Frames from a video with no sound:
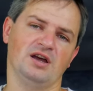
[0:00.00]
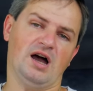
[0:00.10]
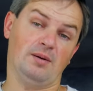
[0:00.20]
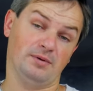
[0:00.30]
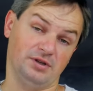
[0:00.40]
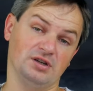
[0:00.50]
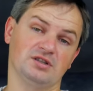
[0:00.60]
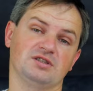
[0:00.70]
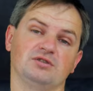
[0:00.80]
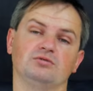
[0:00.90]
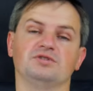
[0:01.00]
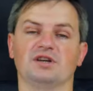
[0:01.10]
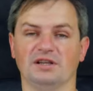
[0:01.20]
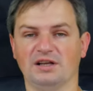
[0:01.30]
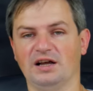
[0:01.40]
Abonnieren Sie
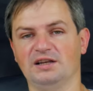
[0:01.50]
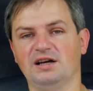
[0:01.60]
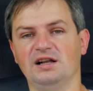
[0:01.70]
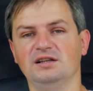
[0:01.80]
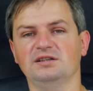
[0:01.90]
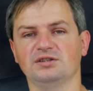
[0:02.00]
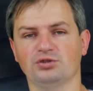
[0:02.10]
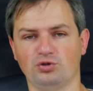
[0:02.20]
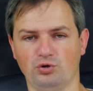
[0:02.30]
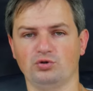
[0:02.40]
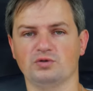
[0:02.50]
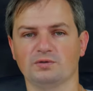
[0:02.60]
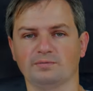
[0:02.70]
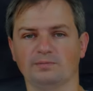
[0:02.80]
unseren Kanal. Tschüss.